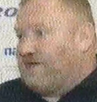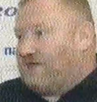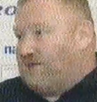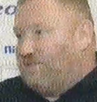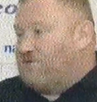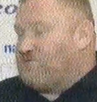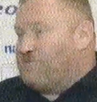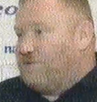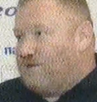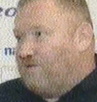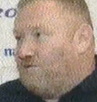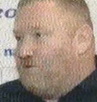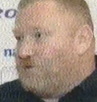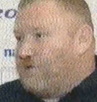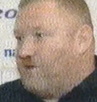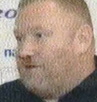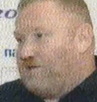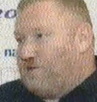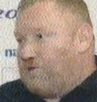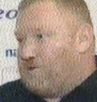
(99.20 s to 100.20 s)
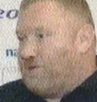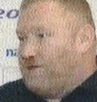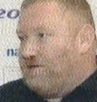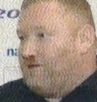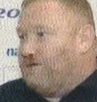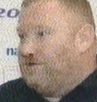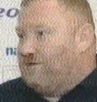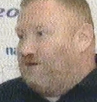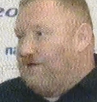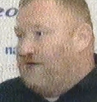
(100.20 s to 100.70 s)
Takie mieliśmy założenie,
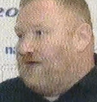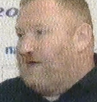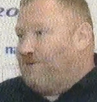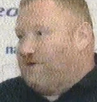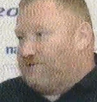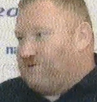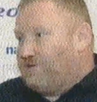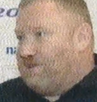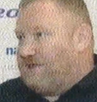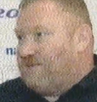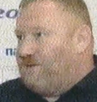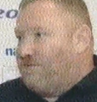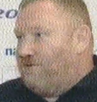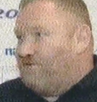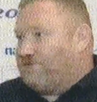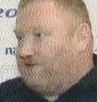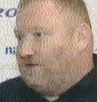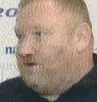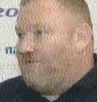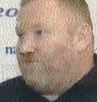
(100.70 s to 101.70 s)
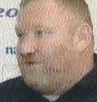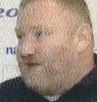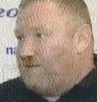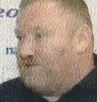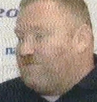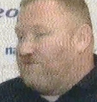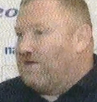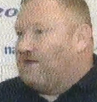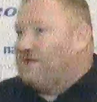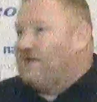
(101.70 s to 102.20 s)
że liga amatorska ma być tylko w
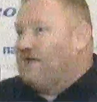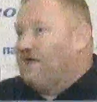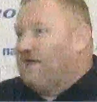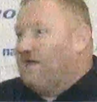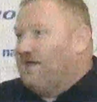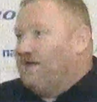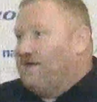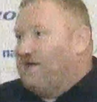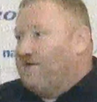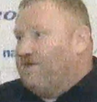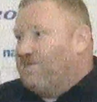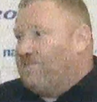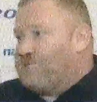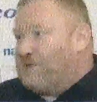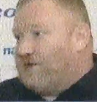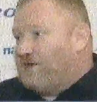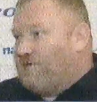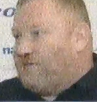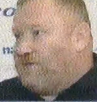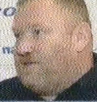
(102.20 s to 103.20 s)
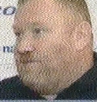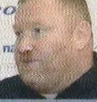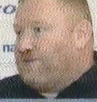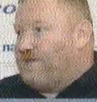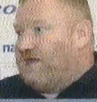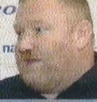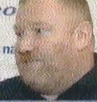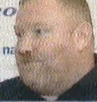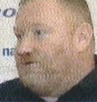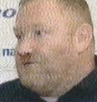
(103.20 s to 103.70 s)
nazwie. E, przede wszystkim
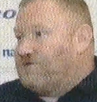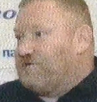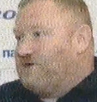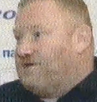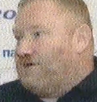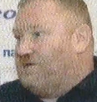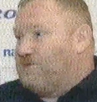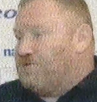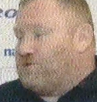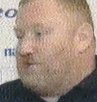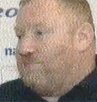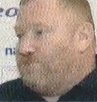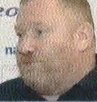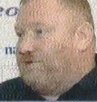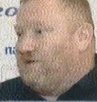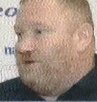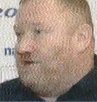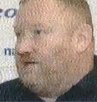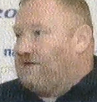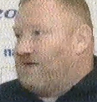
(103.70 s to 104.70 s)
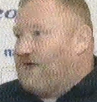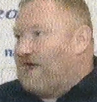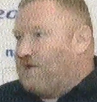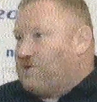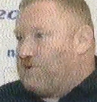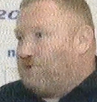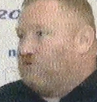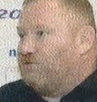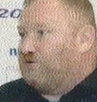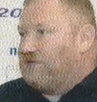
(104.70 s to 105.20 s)
staramy się, żeby
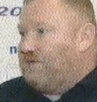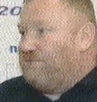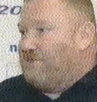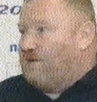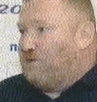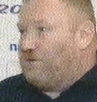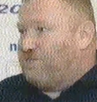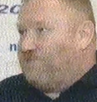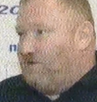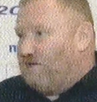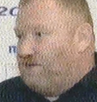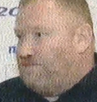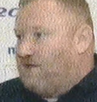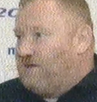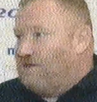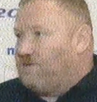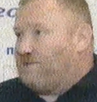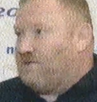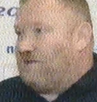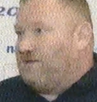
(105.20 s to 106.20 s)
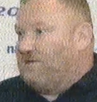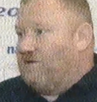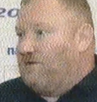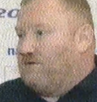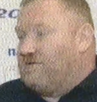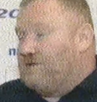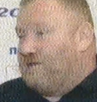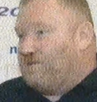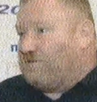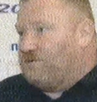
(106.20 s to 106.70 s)
każdy tutaj miał swoje miejsce.
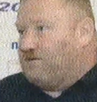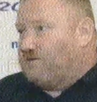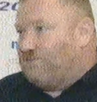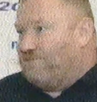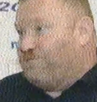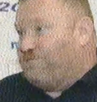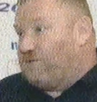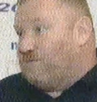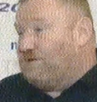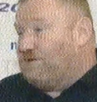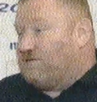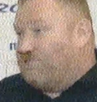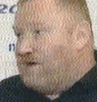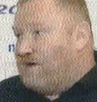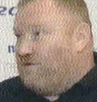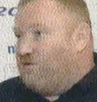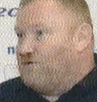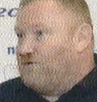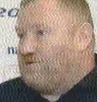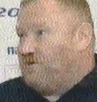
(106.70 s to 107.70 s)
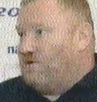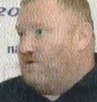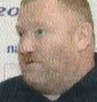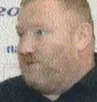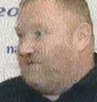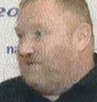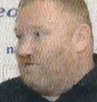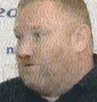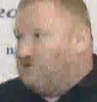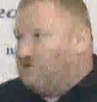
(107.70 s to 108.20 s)
No jest to w sumie dbałość o
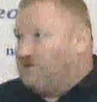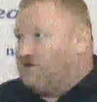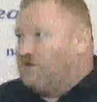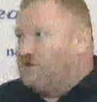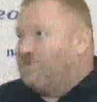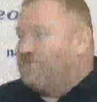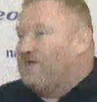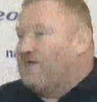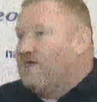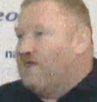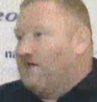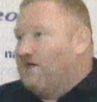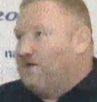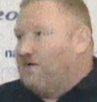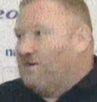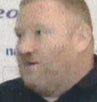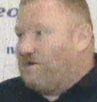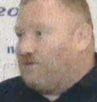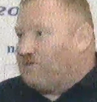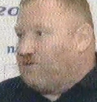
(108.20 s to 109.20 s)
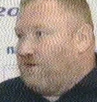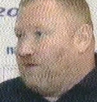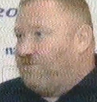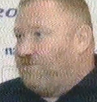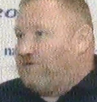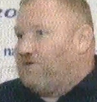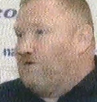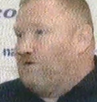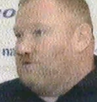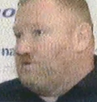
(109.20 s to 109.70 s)
zawodników, e, o
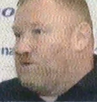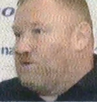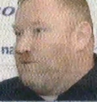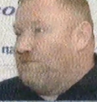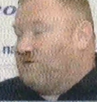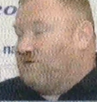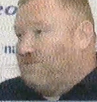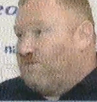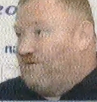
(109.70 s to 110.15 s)
rozgrywki, o to, żeby